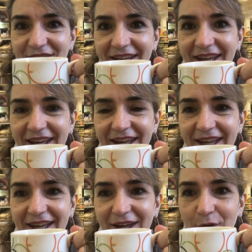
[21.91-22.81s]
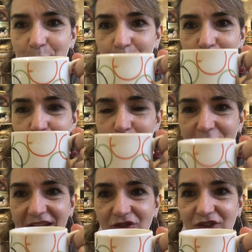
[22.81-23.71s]
É, com um
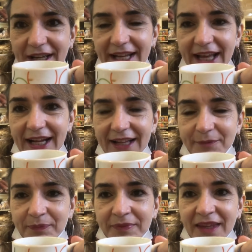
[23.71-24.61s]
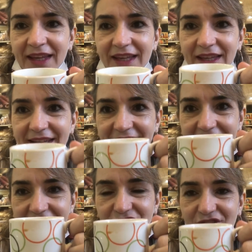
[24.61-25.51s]
pouquinho de canela e
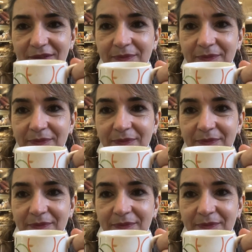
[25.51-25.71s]
leite.